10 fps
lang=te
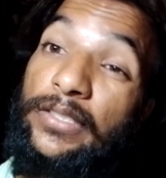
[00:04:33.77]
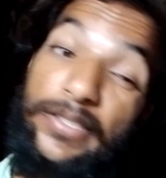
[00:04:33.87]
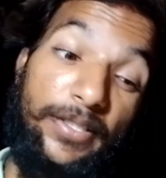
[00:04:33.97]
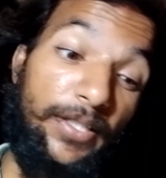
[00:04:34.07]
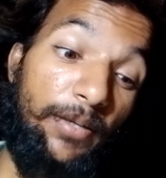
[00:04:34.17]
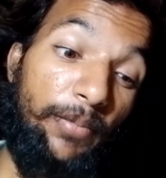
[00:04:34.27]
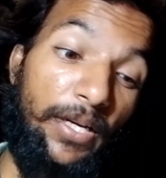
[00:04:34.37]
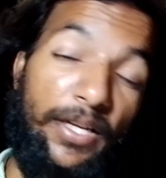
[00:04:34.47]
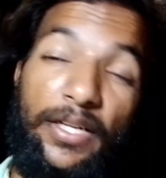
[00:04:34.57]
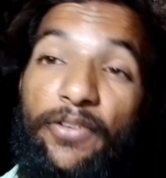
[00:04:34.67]
ఇన్స్టాగ్రామ్
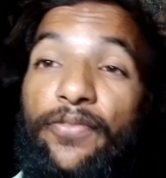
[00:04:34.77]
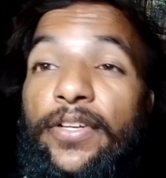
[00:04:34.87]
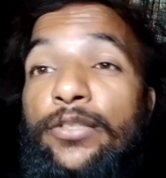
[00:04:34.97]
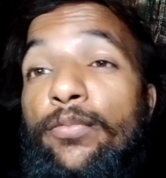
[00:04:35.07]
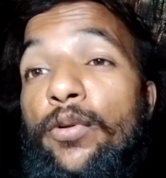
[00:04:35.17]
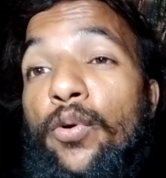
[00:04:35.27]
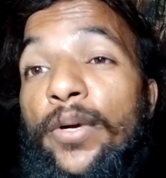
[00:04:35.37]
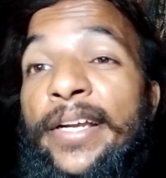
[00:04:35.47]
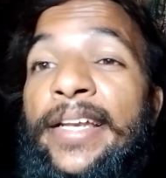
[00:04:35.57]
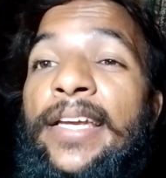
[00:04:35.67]
uh, అలాగే ఫేస్బుక్లో
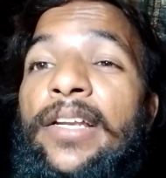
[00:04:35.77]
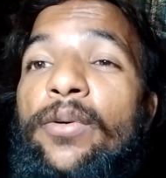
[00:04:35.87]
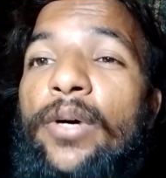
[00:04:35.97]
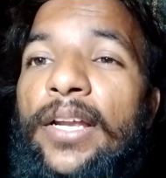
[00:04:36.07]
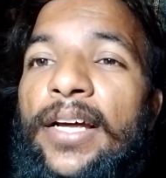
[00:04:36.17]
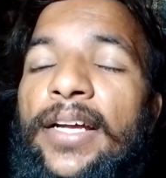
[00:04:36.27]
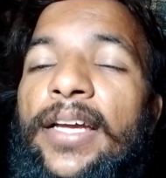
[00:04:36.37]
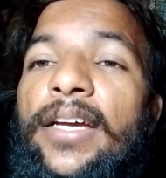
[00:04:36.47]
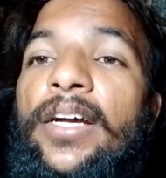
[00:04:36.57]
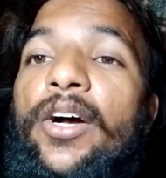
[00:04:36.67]
ఒక రీలు
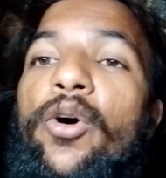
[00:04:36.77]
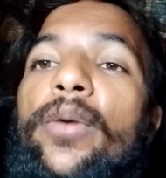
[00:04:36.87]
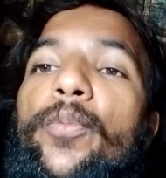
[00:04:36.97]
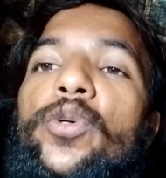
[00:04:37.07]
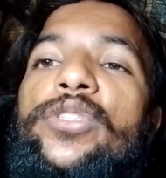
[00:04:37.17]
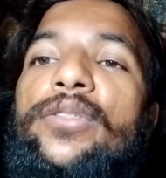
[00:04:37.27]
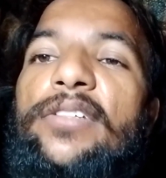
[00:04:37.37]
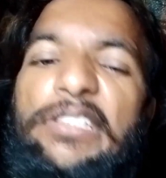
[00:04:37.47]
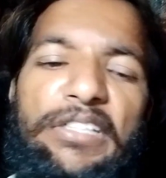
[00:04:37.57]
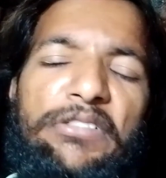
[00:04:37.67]
అలాగే ఒక పోస్ట్
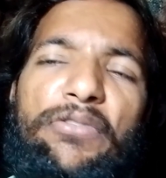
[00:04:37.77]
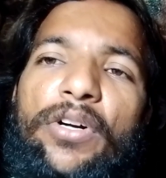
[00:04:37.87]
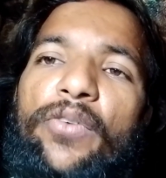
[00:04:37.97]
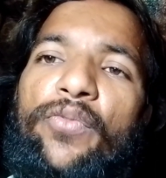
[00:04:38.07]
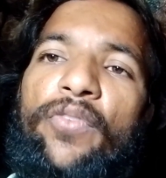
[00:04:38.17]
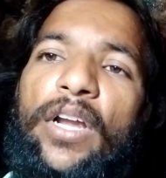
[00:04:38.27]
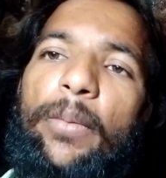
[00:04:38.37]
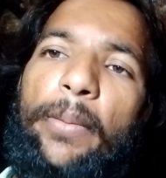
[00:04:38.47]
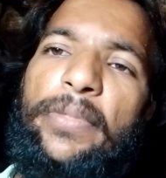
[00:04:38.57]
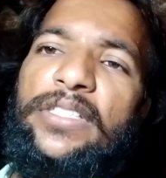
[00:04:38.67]
జస్ట్ ఒక
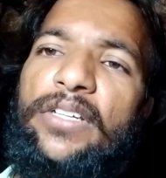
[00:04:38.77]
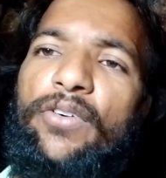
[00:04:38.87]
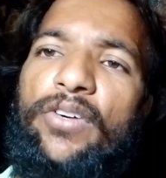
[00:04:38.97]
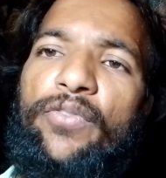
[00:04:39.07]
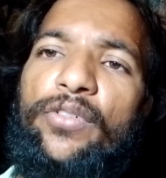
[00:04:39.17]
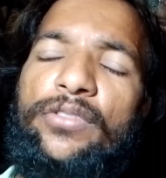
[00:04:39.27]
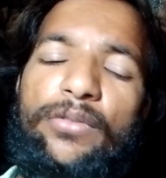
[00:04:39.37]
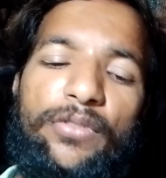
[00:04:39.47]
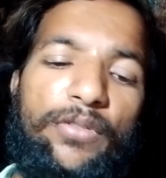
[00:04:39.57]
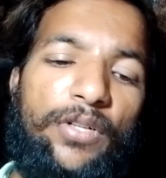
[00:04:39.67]
వాళ్ళు పంపించే ఒక
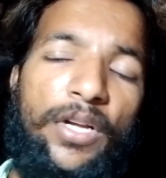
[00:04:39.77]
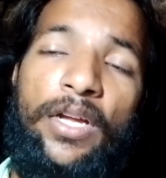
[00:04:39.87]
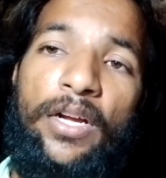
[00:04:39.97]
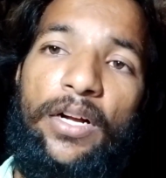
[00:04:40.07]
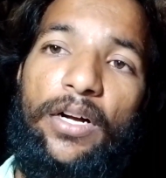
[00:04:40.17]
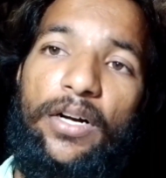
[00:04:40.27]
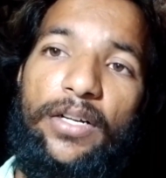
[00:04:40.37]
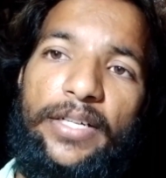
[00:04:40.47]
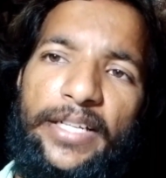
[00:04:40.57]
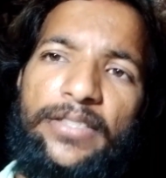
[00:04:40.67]
పోస్టును
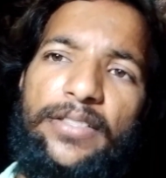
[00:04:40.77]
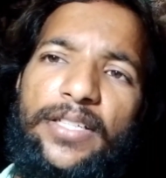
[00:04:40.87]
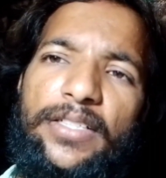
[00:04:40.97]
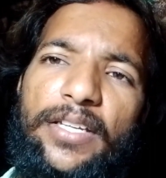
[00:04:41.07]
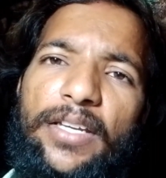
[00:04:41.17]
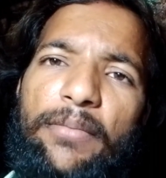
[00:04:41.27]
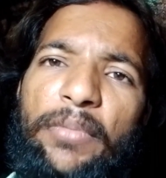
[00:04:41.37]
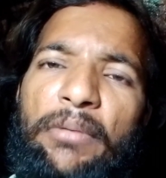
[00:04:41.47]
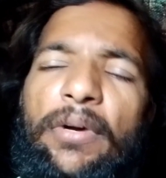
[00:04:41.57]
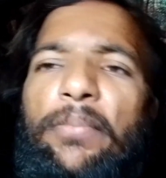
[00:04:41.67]
టెక్స్ట్ uh, చేసి
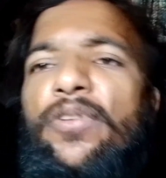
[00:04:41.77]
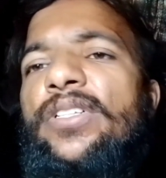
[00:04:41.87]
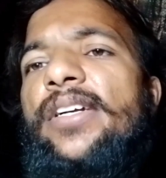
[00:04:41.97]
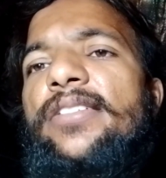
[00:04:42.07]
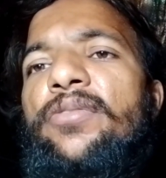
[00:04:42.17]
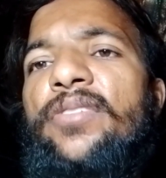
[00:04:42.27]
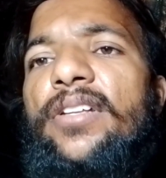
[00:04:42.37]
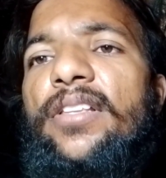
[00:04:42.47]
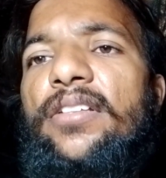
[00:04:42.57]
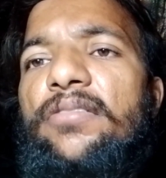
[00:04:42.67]
మనం అప్లోడ్ చేయాల్సి
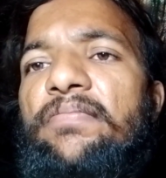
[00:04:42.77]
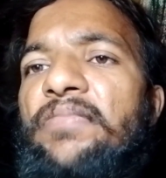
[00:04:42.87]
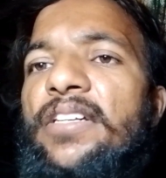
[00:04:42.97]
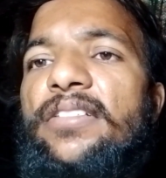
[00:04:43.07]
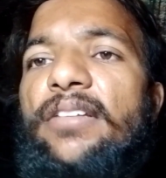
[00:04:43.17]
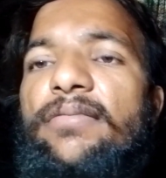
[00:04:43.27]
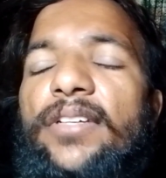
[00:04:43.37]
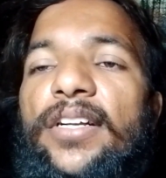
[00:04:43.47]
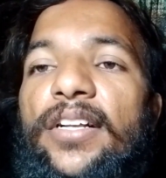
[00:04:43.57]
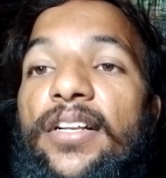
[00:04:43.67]
ఉంటుంది దట్స్ ఇట్
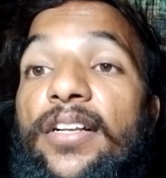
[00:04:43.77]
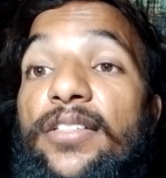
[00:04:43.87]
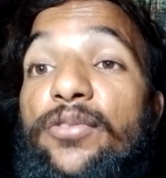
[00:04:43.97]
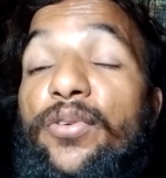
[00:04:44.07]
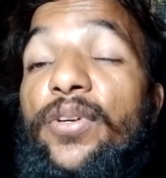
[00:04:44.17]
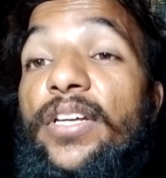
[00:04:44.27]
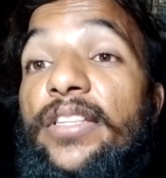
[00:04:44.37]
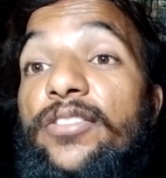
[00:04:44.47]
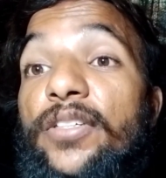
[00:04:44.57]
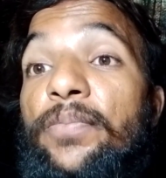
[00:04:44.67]
సో
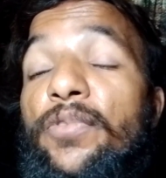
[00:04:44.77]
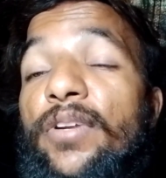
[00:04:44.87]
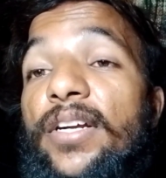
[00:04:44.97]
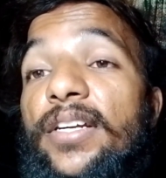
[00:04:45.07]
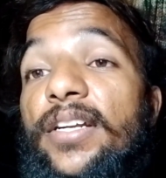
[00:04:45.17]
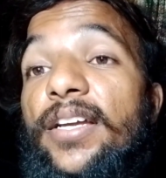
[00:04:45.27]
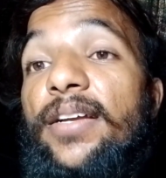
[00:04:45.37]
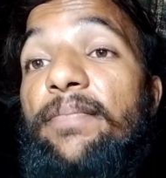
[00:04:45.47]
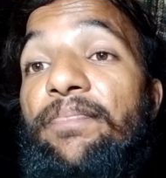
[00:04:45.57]
ఎందుకు చెప్తున్నా అంటే